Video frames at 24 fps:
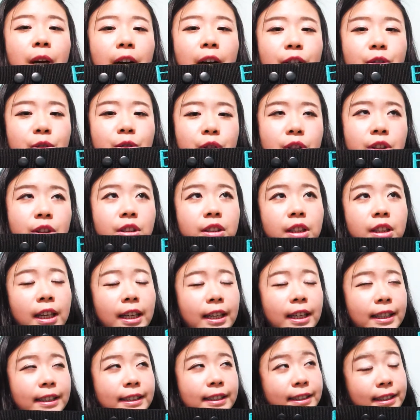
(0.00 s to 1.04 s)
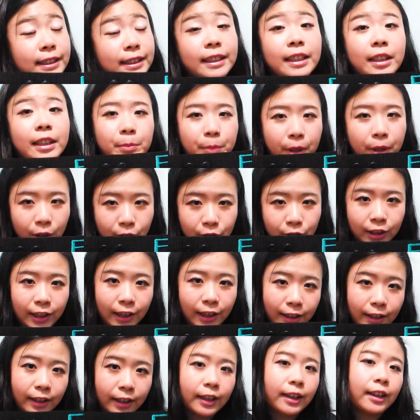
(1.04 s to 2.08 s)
它就是行李飘带。